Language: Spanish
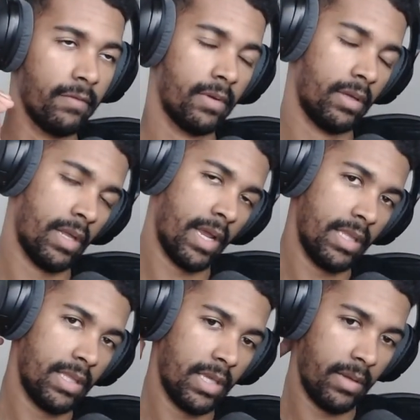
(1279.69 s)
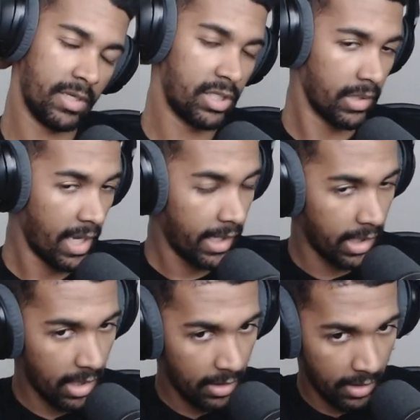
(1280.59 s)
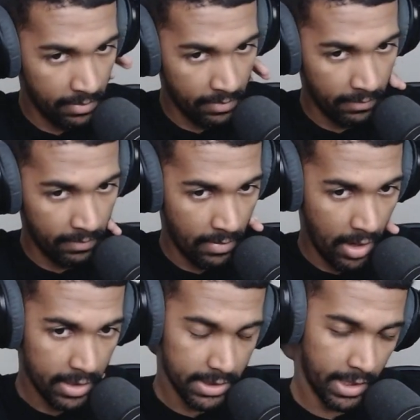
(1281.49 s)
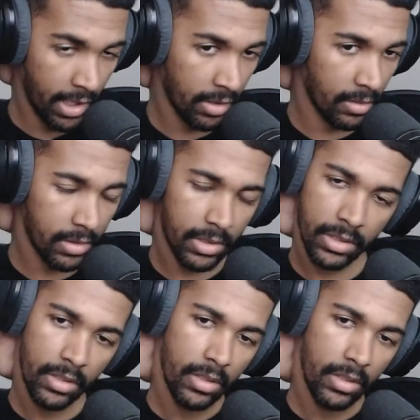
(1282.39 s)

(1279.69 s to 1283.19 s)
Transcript: gente visionaria, Marx y Engels,